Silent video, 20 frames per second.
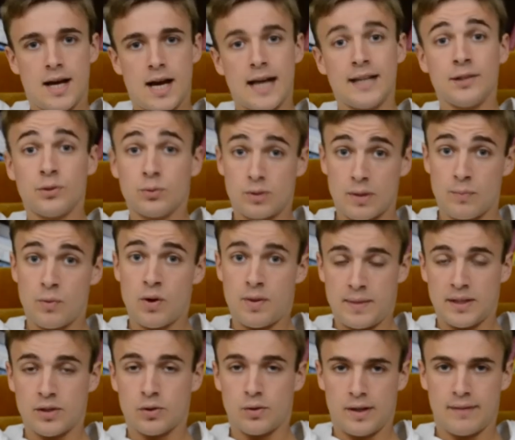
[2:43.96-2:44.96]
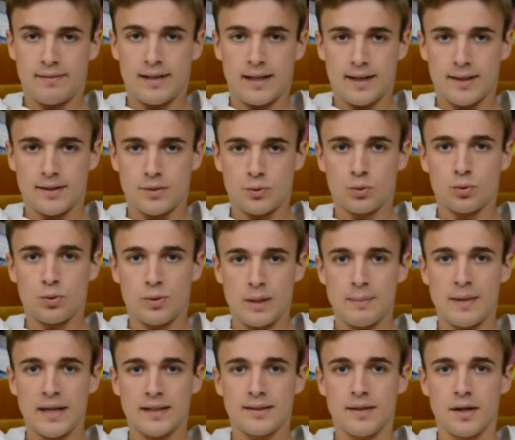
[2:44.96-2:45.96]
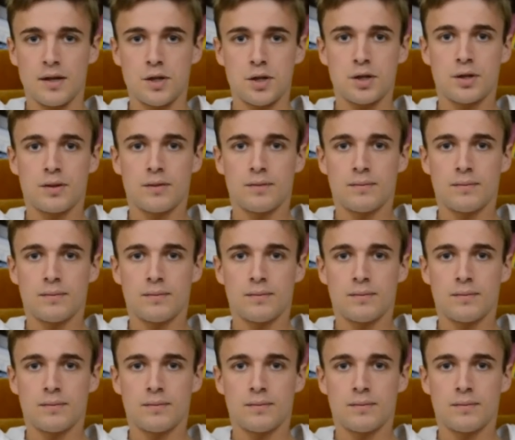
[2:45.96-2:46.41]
Elle est notamment à mettre en lien avec les questions du libertinage.